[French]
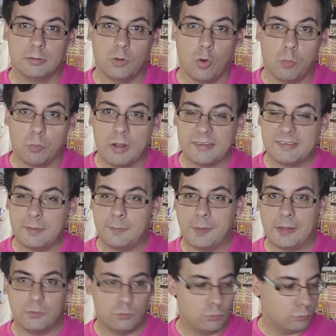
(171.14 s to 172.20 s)
Au moins, c'est
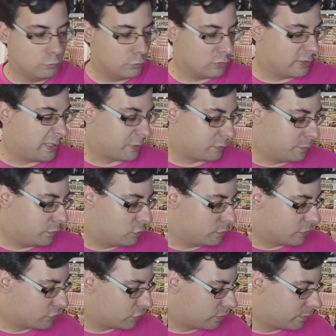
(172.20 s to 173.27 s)
pas du. J'allais dire, c'est pas
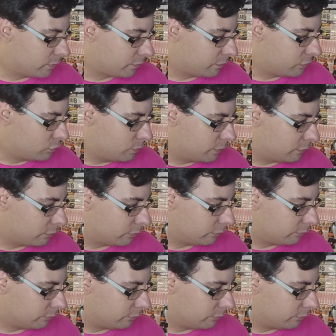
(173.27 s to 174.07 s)
du matcha, mais en fait, je suis pas sûr.